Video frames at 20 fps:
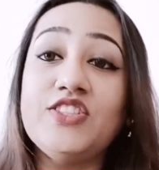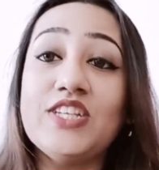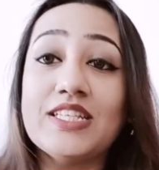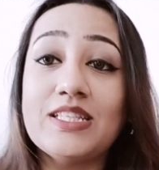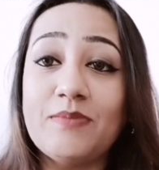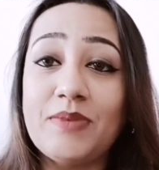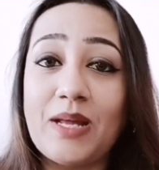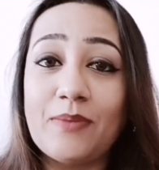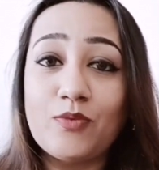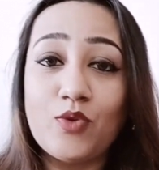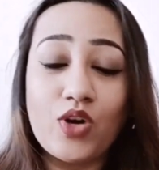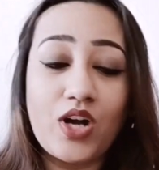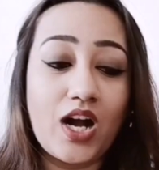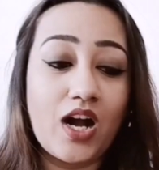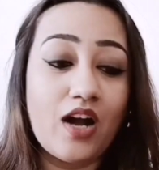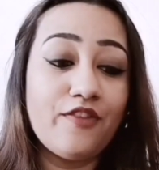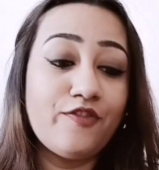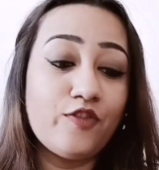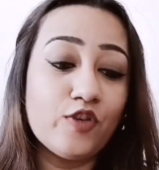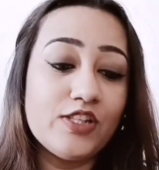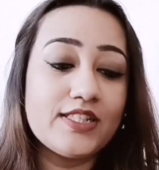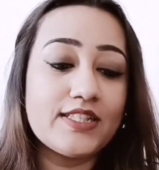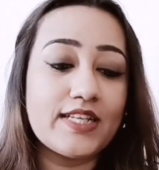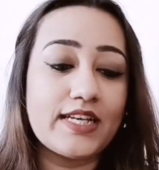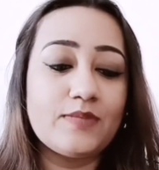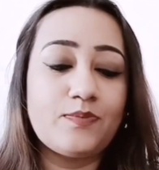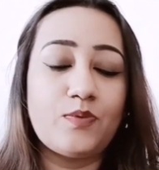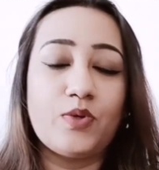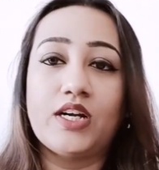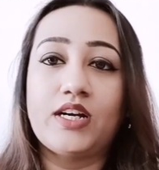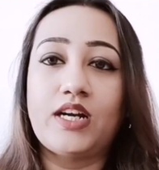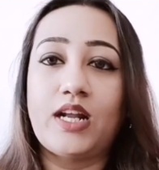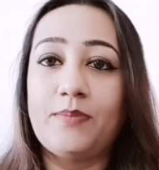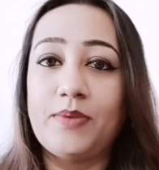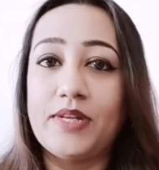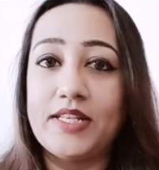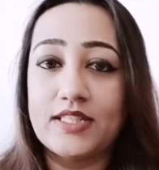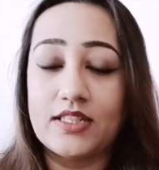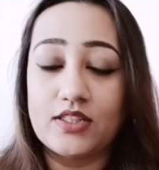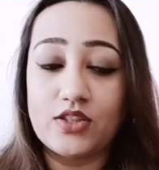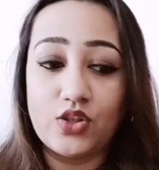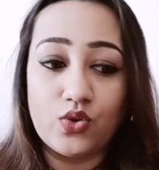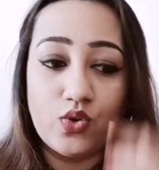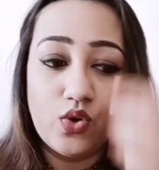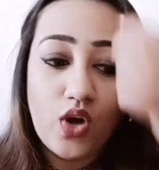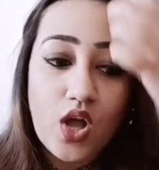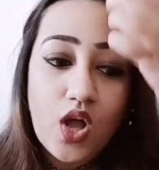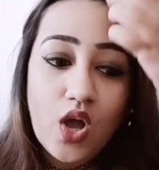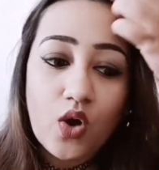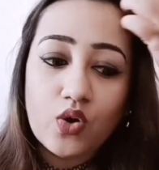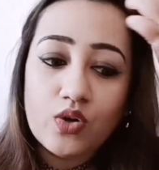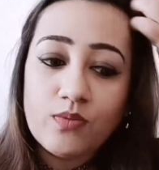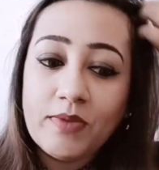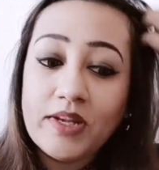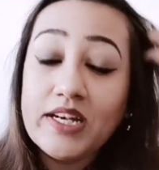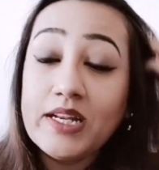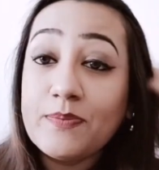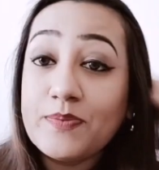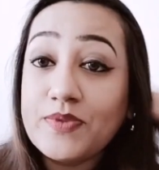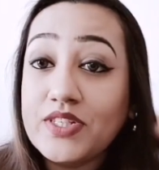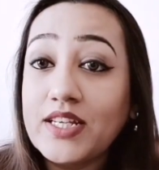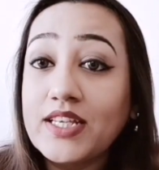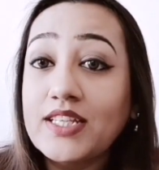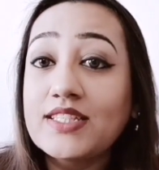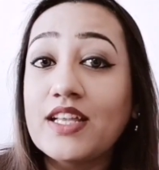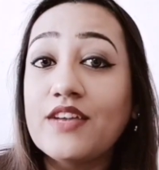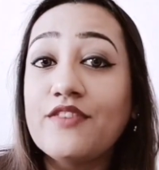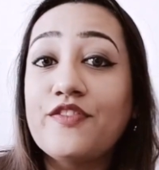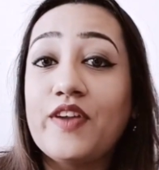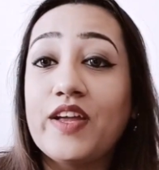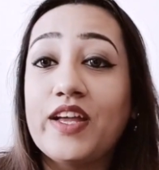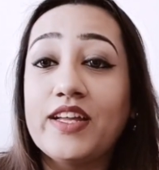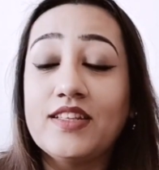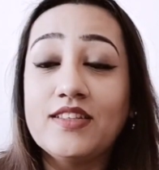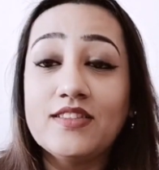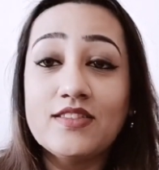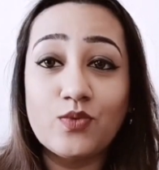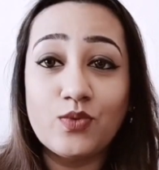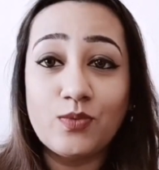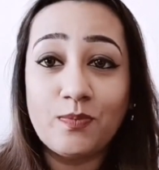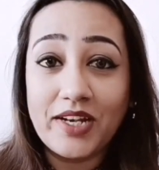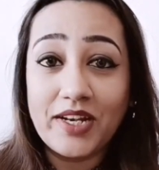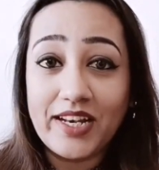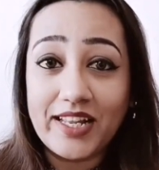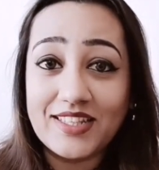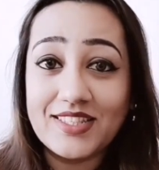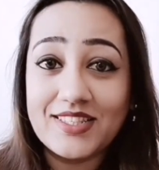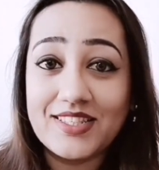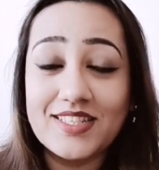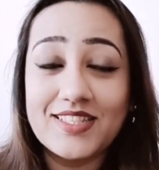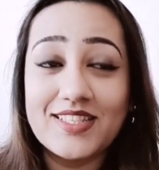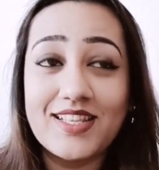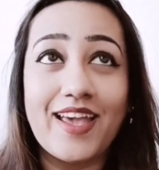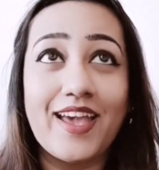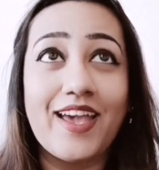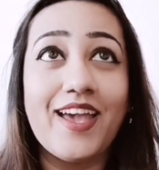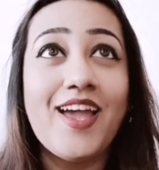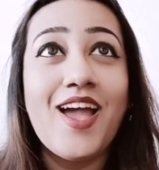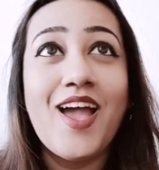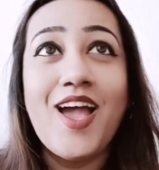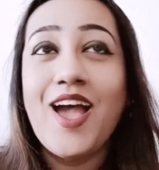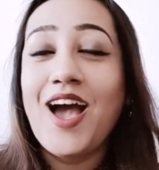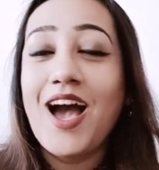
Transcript: जैसे मैंने आपको कहा फुल साइज प्रोडक्ट आप ले सकते हो उनमें लिपस्टिक्स है फ्रेंड्स उनमें लेंसेज हैं